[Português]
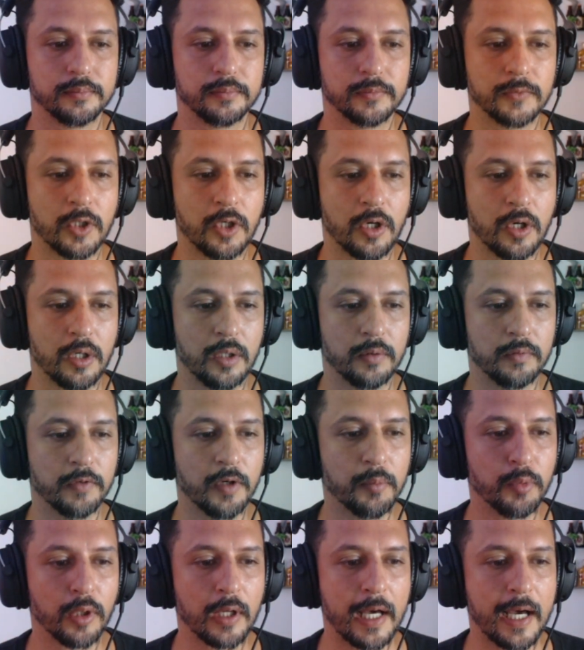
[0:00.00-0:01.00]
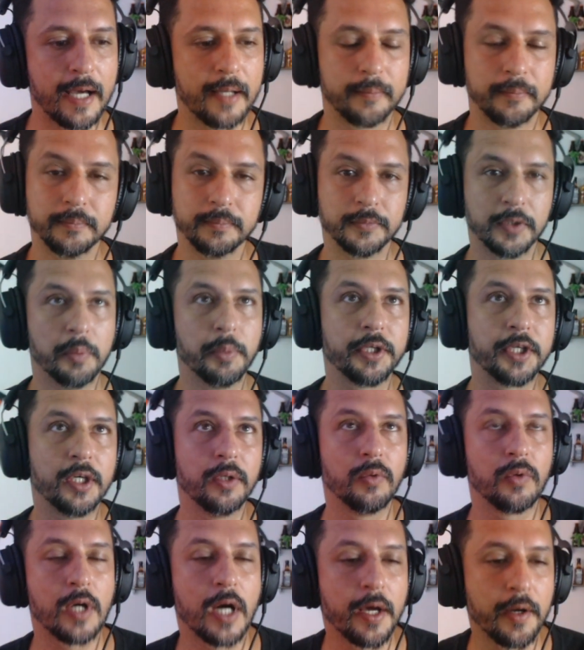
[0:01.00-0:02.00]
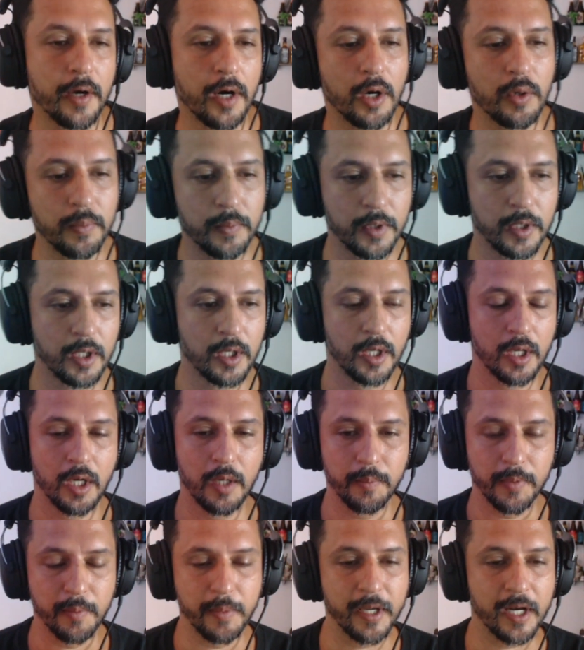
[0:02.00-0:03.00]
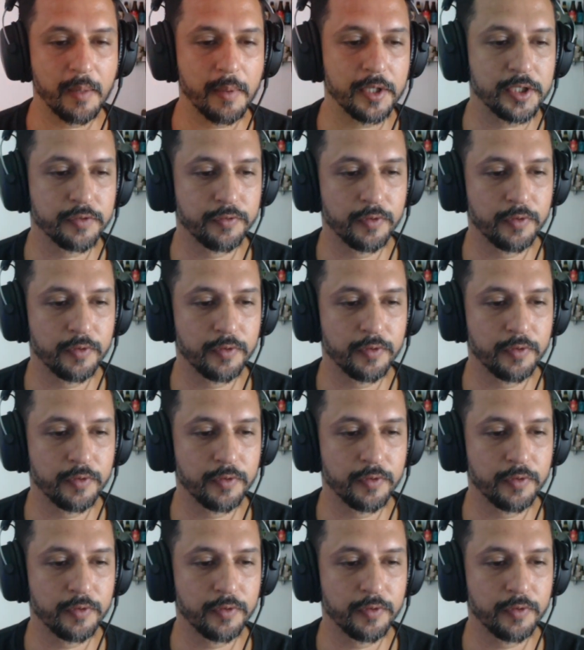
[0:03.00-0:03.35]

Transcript: Ó, vamos lá. Estamos aqui no canal. Primeiramente, eu